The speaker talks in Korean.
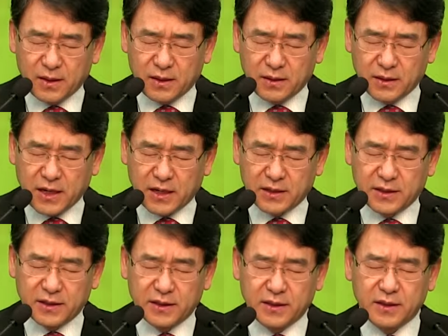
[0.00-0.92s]
내
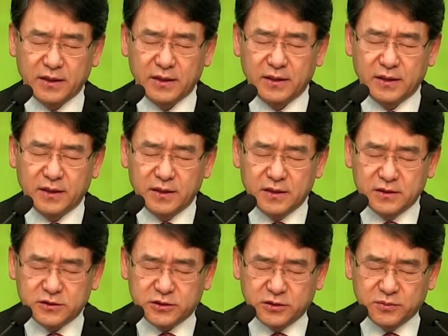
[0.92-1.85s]
안에
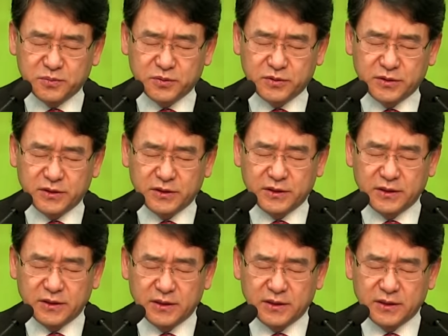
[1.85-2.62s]
쓴 뿌리,